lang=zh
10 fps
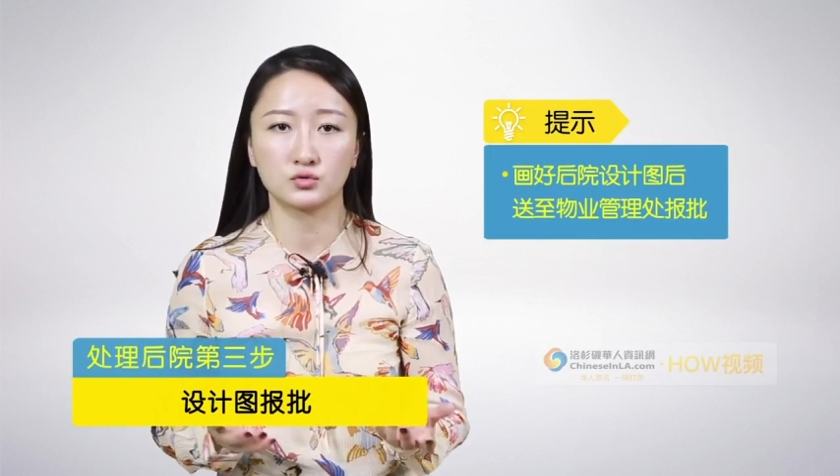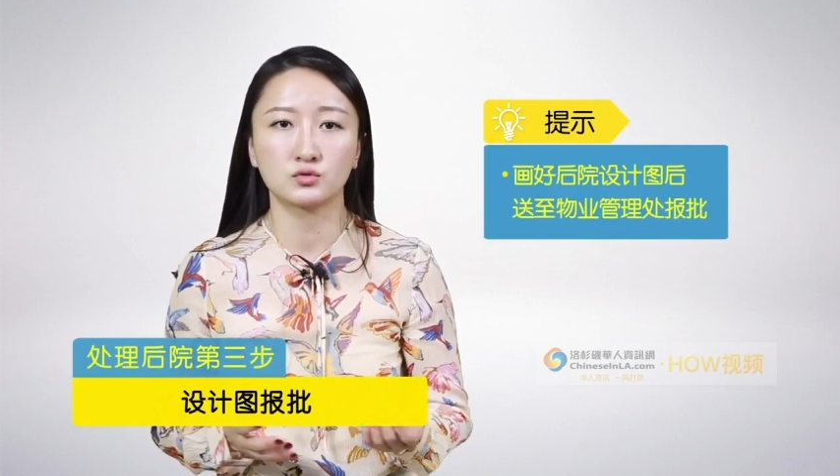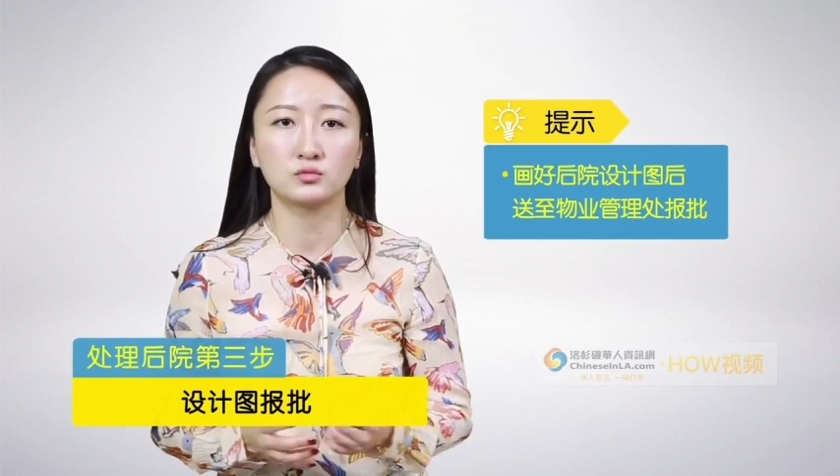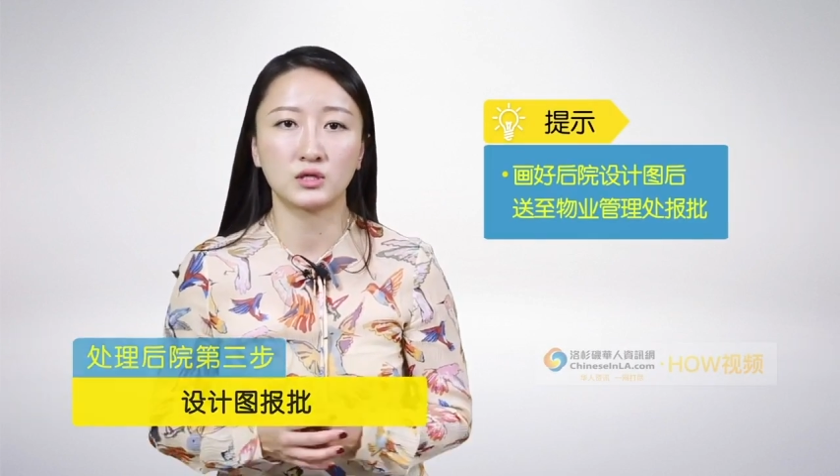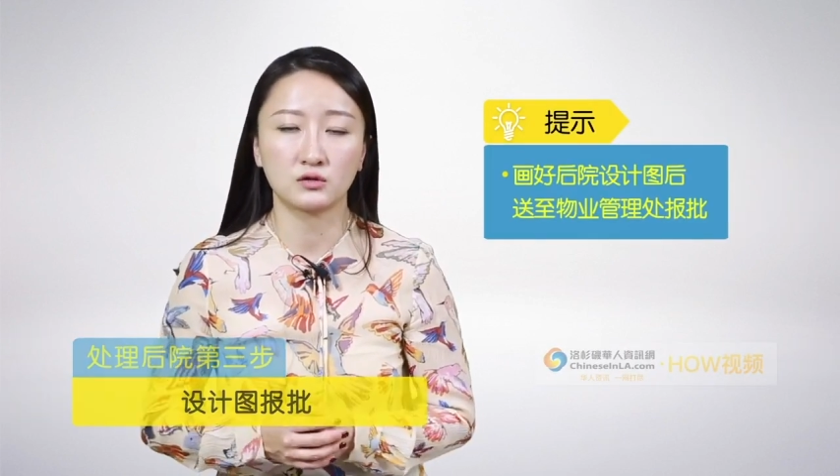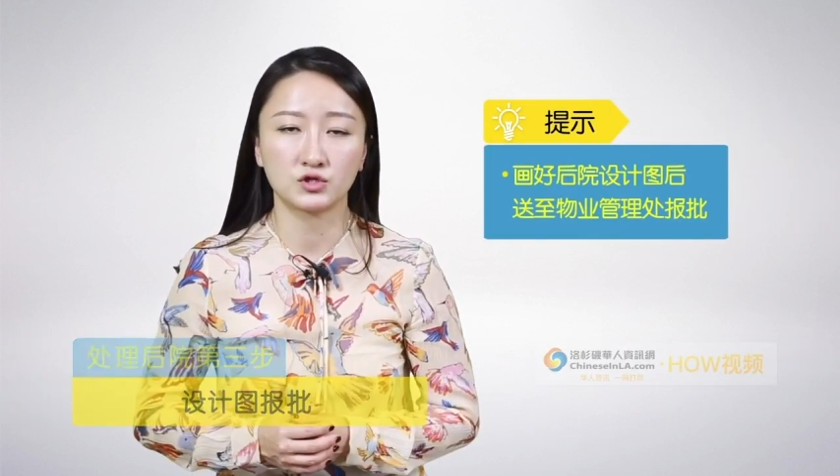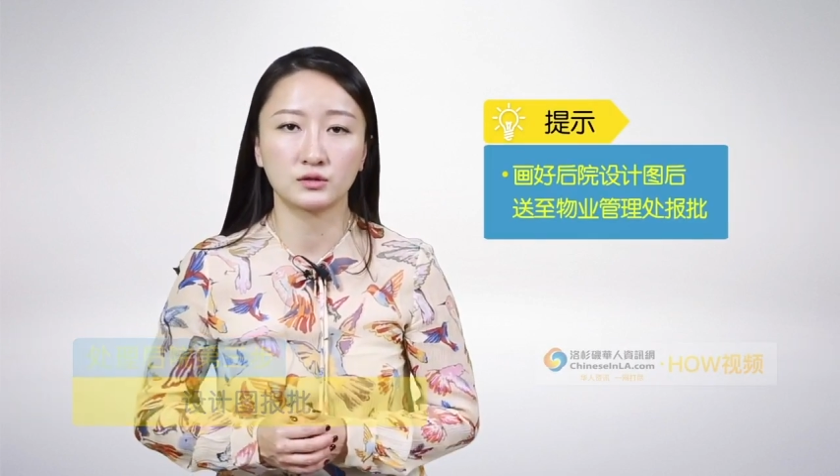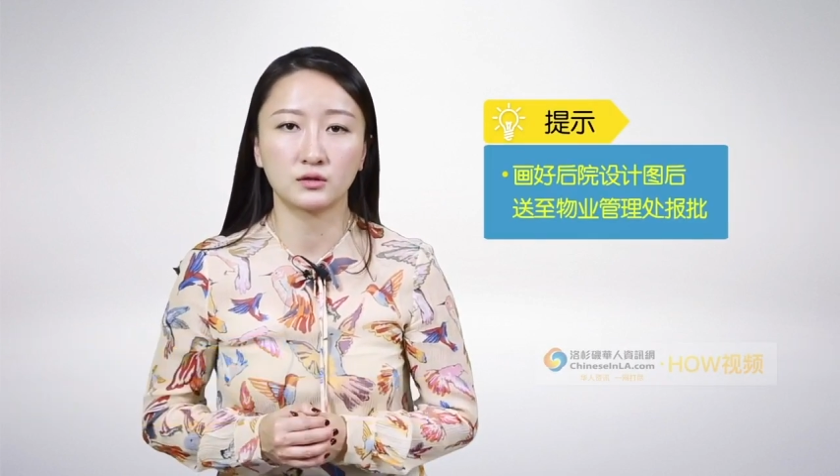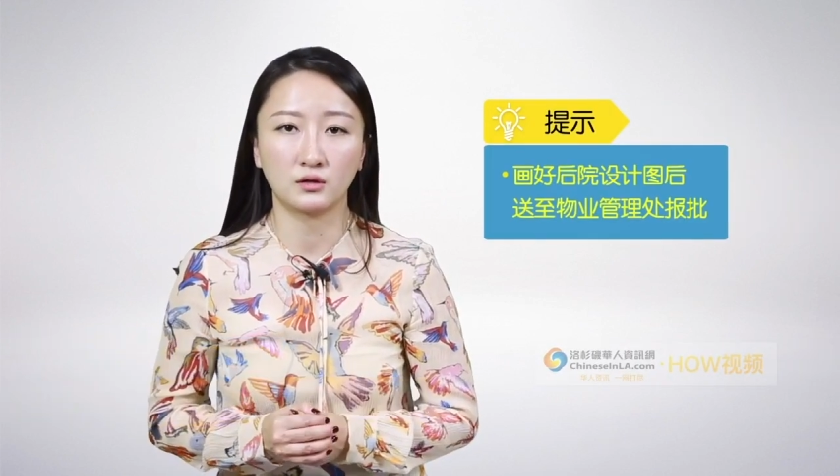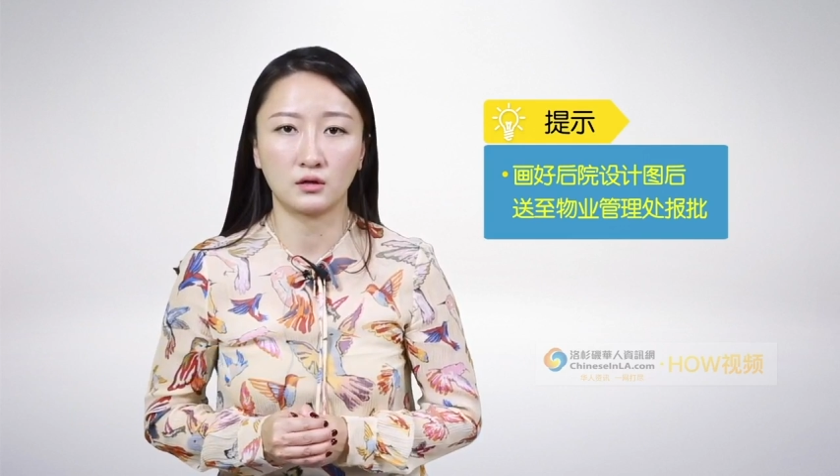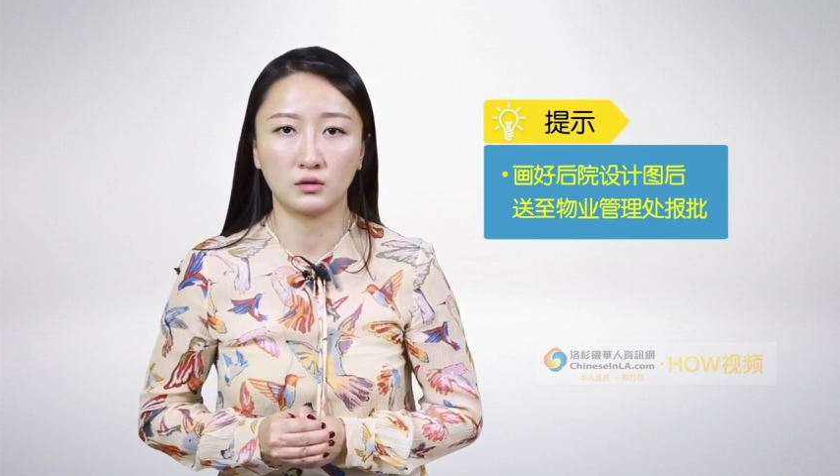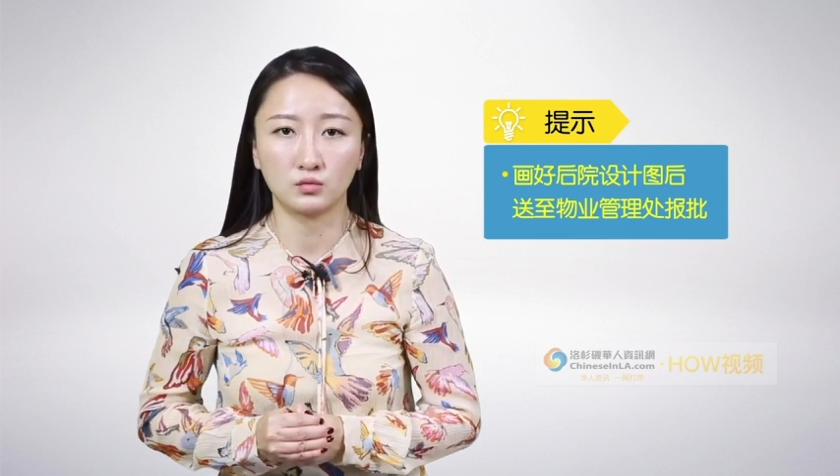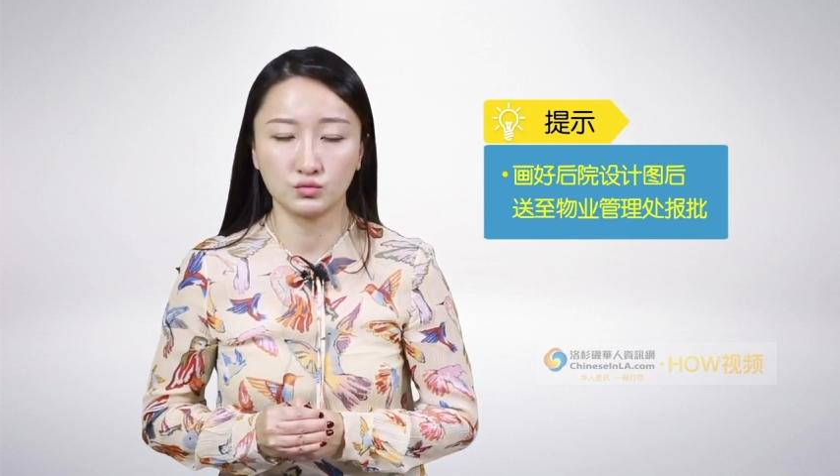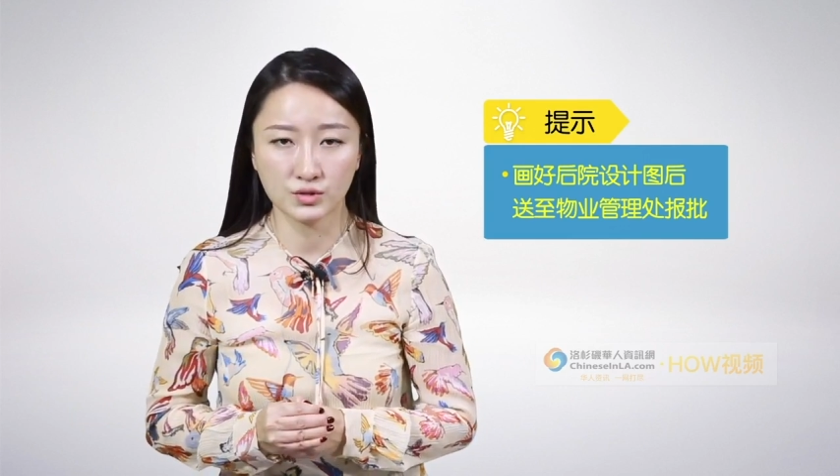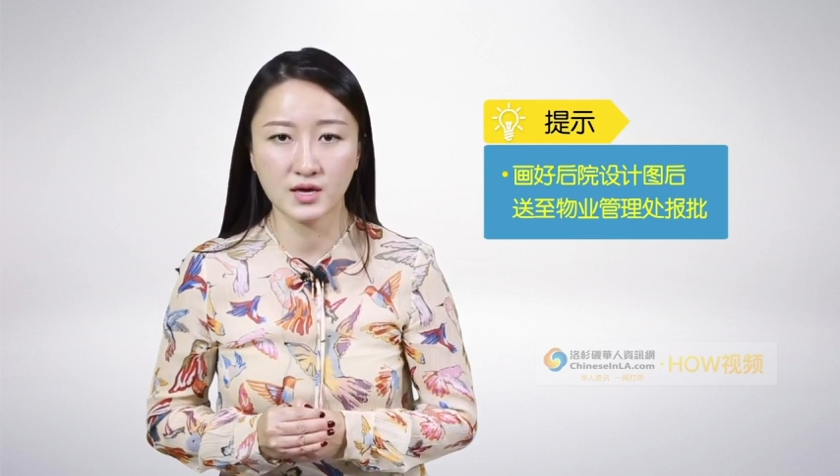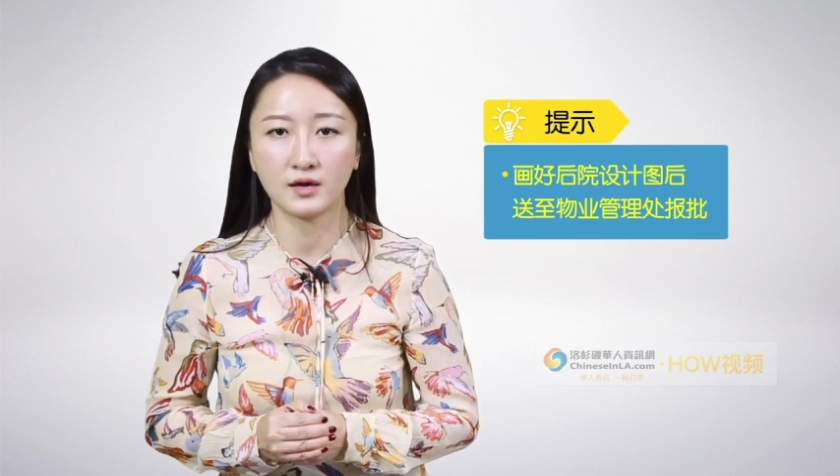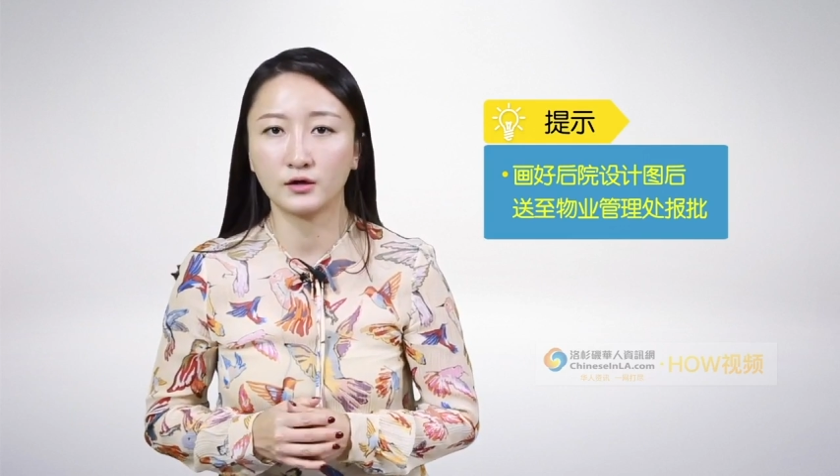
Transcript: 送到这个物业